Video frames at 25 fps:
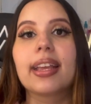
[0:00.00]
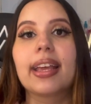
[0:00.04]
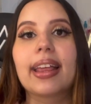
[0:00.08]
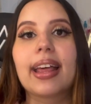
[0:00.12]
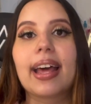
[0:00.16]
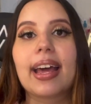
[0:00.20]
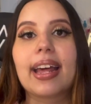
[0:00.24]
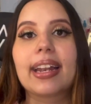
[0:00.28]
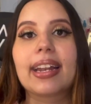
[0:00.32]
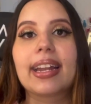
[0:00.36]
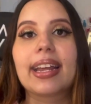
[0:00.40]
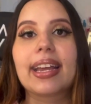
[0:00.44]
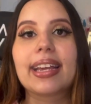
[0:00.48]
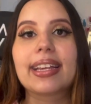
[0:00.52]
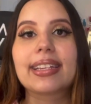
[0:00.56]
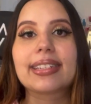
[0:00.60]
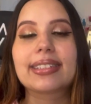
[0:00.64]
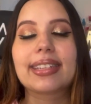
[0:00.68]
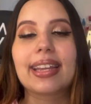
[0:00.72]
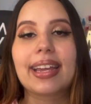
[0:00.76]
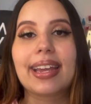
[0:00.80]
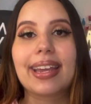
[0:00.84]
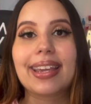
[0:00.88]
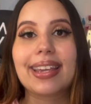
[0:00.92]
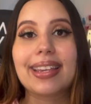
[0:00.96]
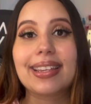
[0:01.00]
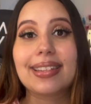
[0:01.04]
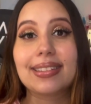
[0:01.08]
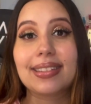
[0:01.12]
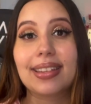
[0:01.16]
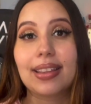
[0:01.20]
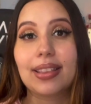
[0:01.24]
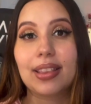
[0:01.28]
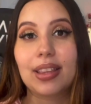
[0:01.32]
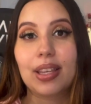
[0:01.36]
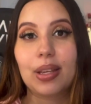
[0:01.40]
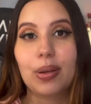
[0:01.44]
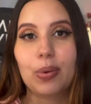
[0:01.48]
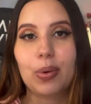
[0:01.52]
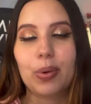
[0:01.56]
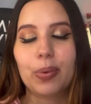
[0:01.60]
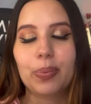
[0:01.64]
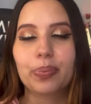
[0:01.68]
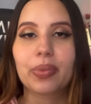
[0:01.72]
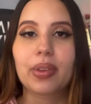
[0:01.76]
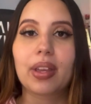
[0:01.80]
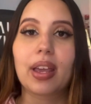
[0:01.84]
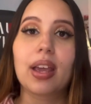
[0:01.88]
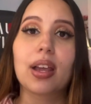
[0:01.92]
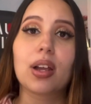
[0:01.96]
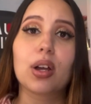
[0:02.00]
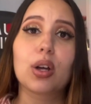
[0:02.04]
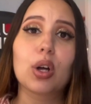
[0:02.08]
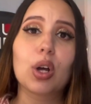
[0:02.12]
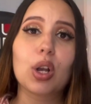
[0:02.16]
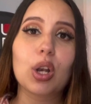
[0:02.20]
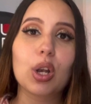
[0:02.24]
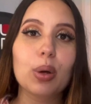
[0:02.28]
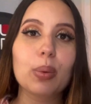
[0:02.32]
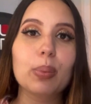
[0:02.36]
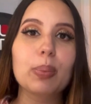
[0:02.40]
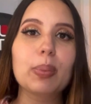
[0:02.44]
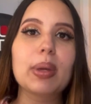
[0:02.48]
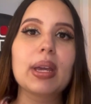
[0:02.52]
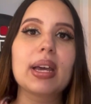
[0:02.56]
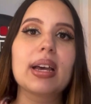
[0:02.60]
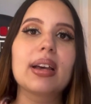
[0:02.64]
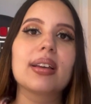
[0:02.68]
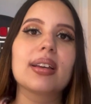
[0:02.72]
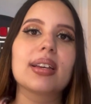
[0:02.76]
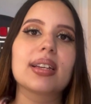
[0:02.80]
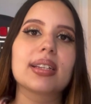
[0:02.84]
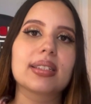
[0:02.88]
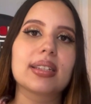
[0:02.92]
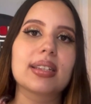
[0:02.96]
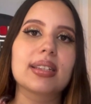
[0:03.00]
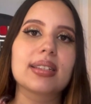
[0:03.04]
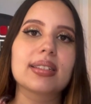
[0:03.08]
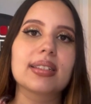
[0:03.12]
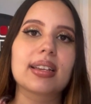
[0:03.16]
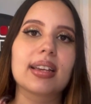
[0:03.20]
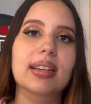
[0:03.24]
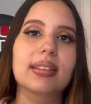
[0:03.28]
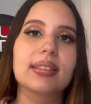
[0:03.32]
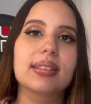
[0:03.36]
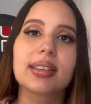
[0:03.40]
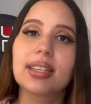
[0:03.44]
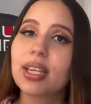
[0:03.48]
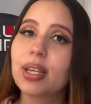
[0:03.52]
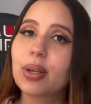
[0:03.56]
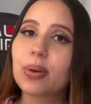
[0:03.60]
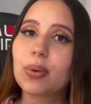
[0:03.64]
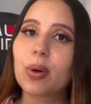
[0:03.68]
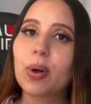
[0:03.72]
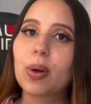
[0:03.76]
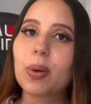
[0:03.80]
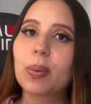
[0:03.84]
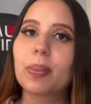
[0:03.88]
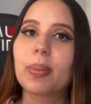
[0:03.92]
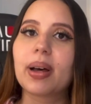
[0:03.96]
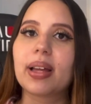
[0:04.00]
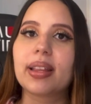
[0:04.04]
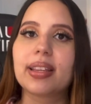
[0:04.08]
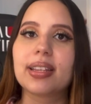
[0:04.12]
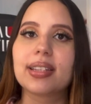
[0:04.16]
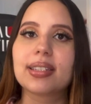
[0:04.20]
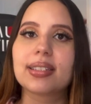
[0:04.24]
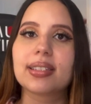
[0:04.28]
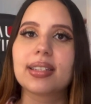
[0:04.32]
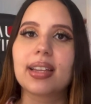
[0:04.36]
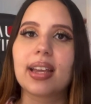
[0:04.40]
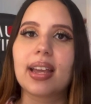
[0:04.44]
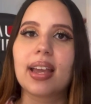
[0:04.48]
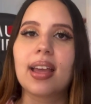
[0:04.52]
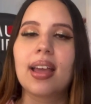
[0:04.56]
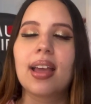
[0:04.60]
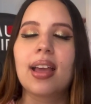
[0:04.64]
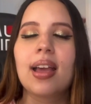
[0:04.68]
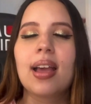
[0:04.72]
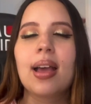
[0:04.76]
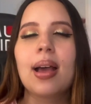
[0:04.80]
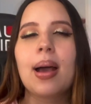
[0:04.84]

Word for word: dan este incentivo. En Colombia, este incentivo va desde